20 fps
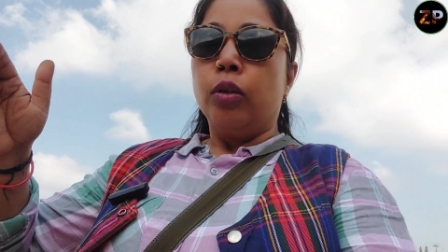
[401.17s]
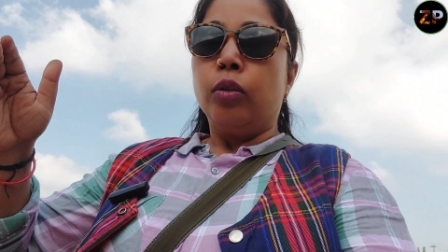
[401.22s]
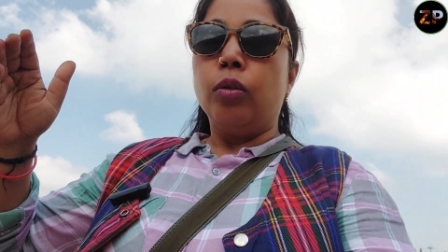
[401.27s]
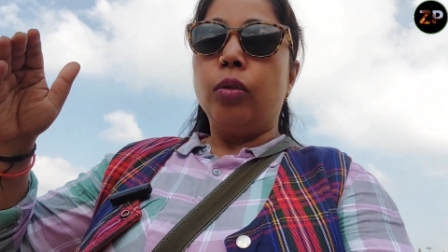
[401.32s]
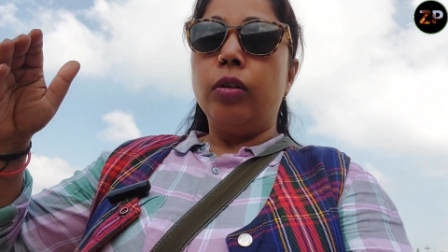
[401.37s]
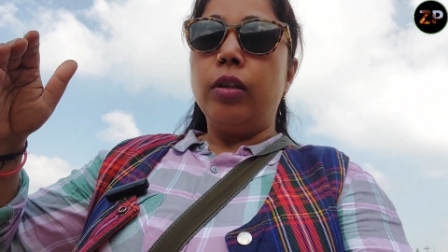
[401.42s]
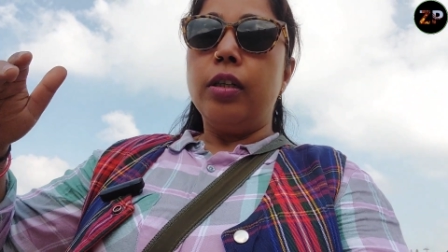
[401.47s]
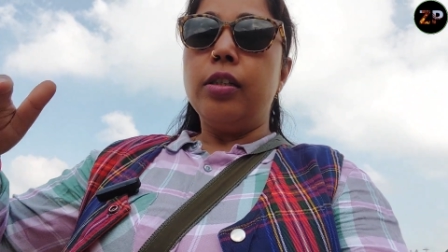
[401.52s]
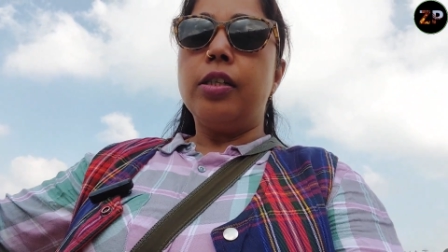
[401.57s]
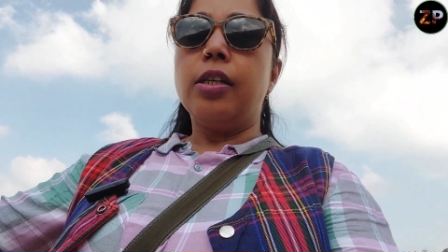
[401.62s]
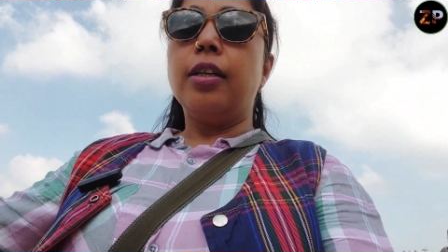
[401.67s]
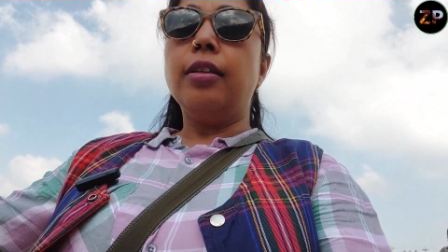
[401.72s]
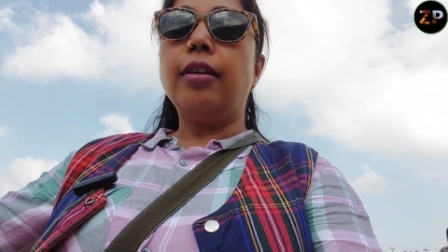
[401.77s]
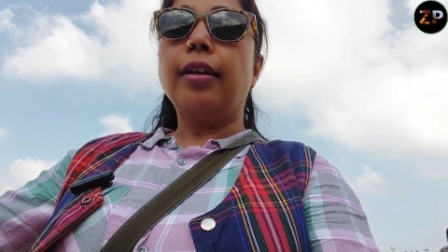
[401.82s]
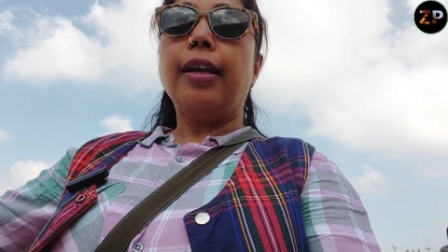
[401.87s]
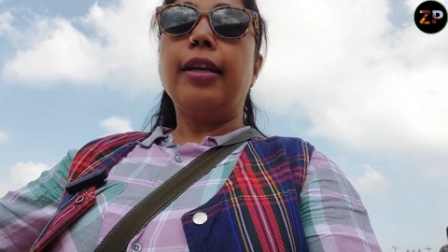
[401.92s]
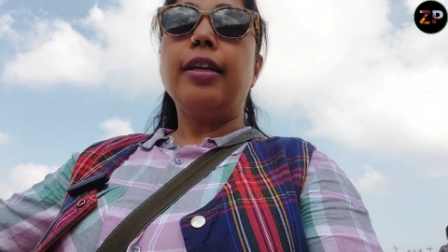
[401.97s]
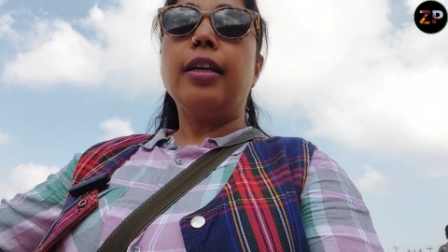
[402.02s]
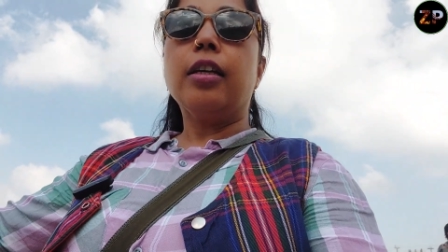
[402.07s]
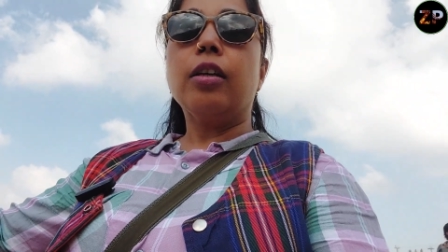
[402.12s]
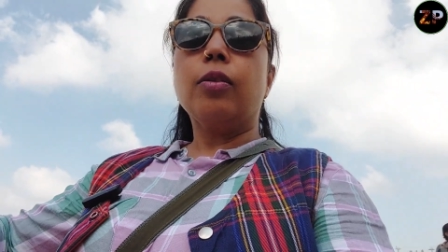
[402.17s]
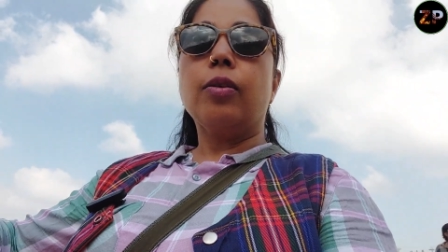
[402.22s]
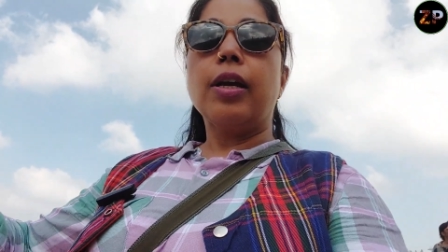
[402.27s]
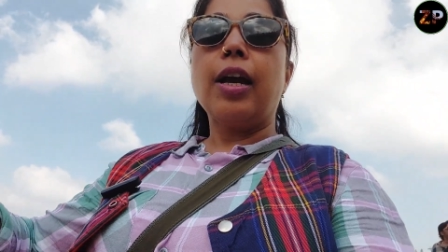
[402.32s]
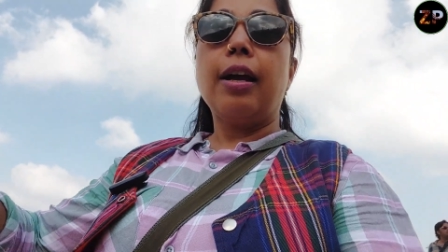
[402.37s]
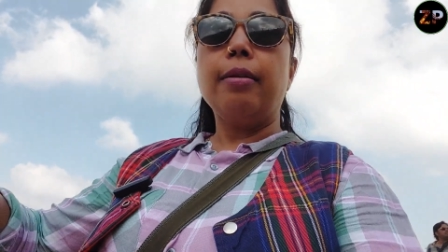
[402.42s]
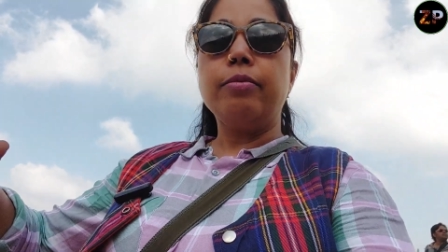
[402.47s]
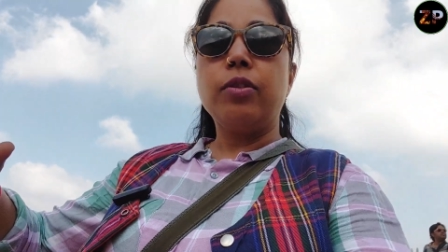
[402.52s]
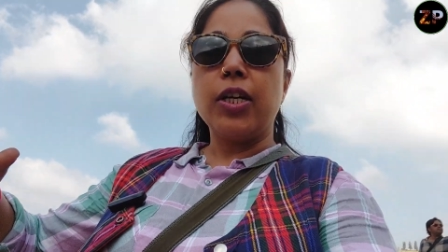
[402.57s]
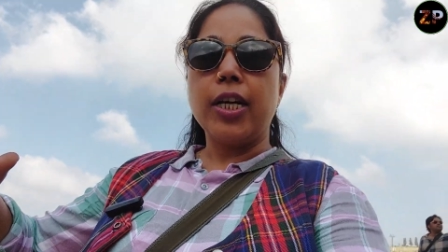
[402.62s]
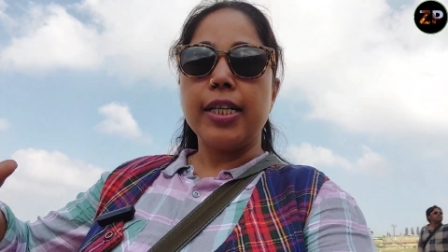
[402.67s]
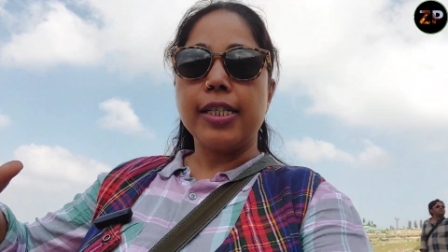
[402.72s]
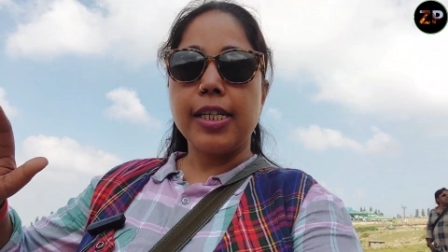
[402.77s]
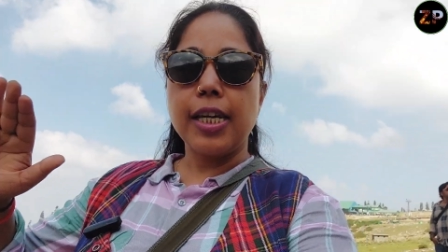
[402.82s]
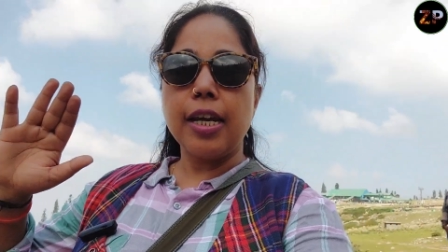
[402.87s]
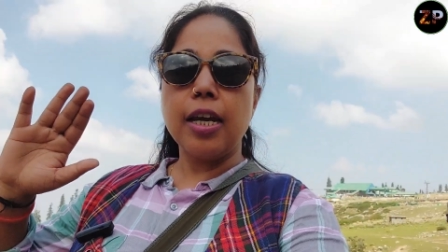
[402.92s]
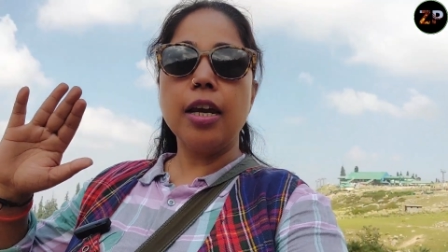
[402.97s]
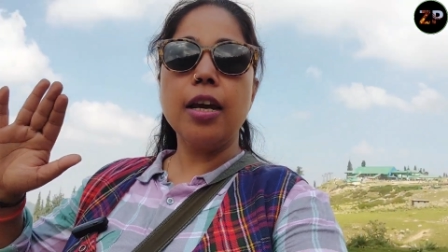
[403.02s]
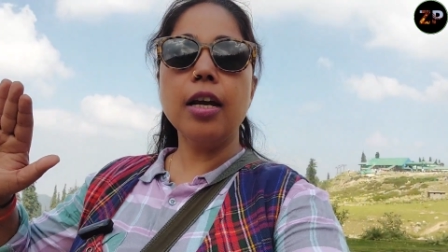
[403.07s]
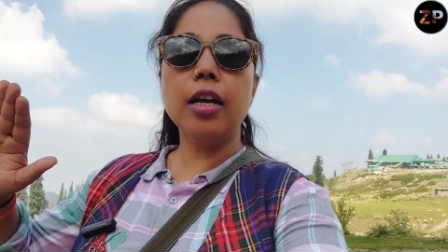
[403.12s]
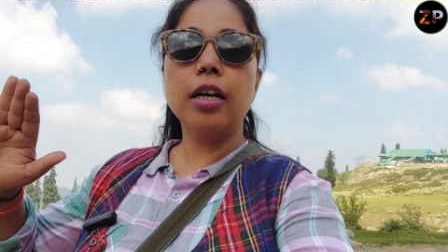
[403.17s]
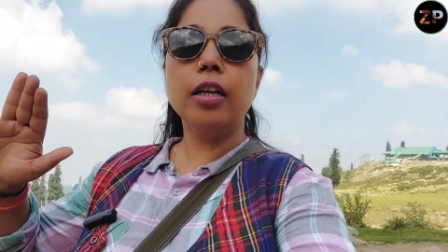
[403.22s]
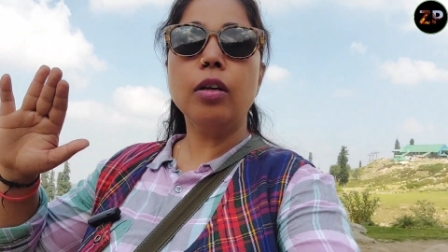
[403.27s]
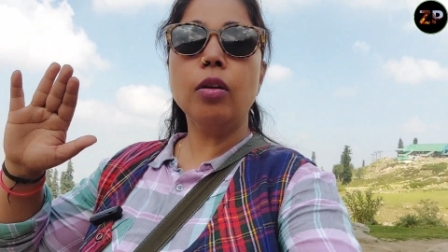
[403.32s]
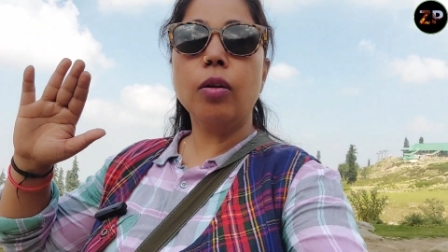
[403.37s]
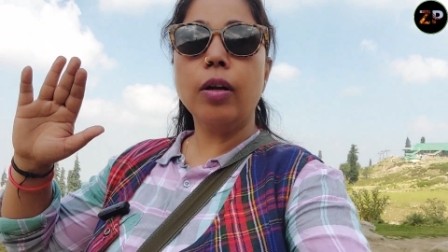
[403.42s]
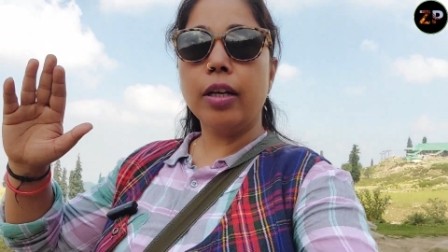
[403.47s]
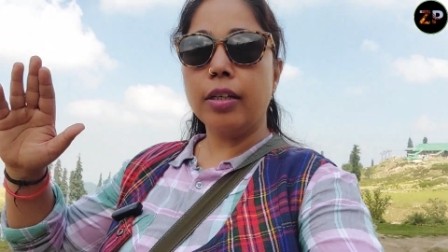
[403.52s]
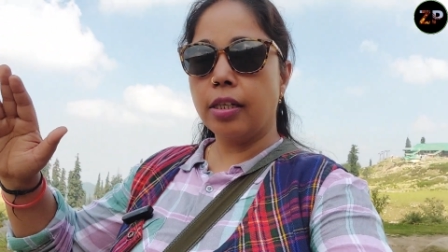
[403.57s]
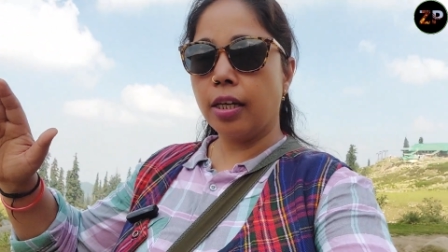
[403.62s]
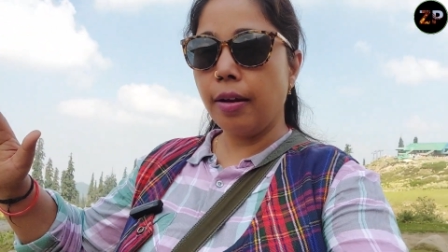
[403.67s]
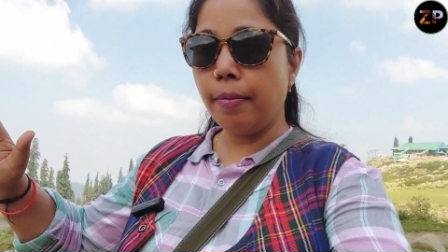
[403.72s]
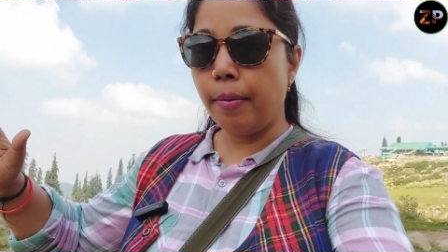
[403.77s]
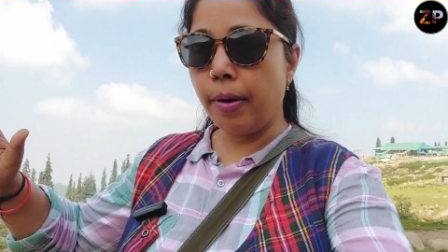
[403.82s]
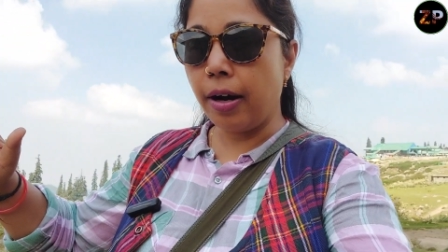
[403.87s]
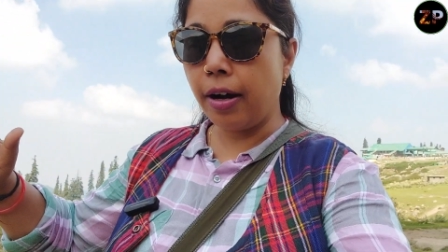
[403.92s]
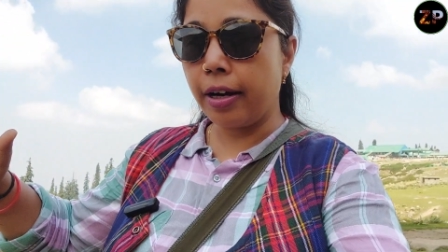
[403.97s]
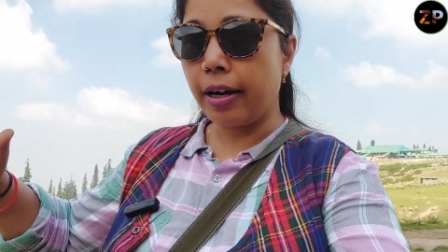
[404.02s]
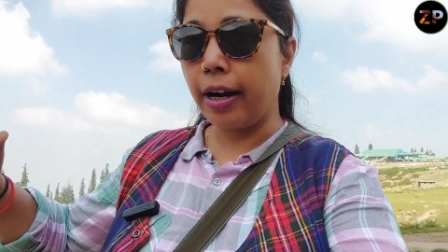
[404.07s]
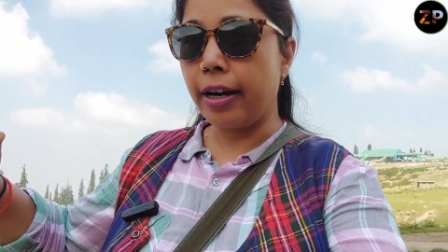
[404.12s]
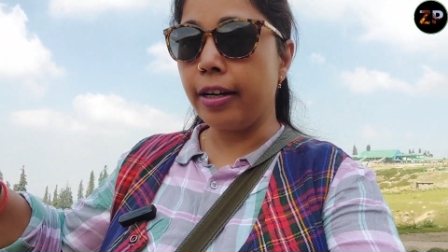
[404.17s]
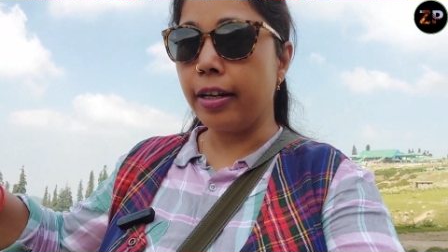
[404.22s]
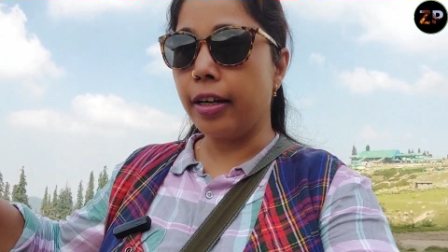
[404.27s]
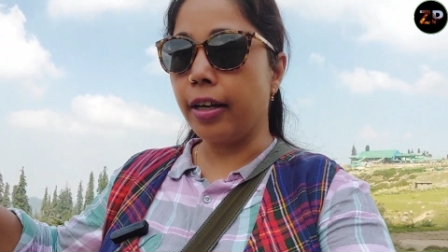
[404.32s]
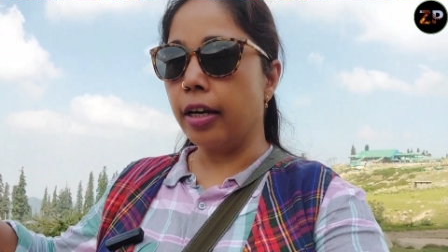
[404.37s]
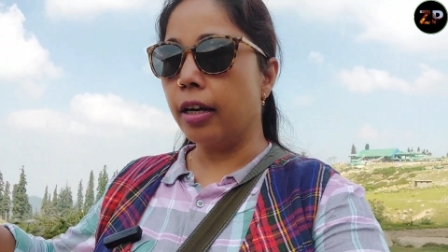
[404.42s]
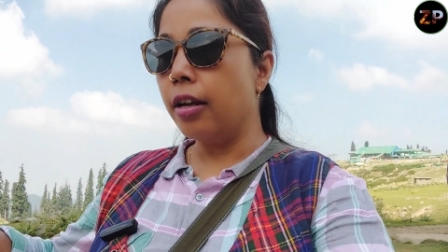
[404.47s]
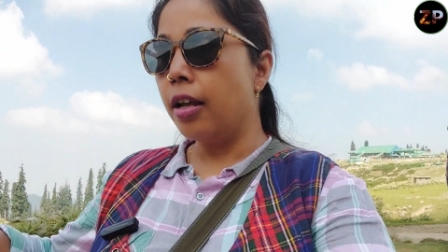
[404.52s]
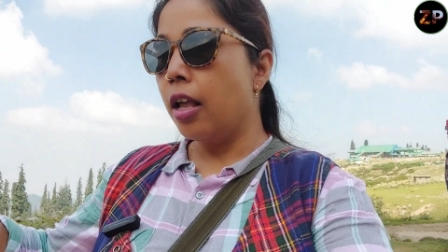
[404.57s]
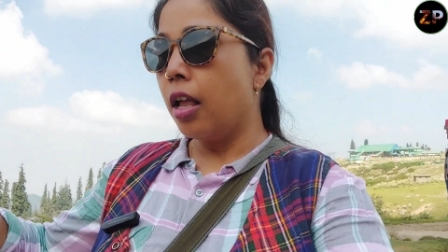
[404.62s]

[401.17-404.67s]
तो निश्चिंत रहिए क्योंकि आप जैसे ही गंडोला से बाहर आएंगे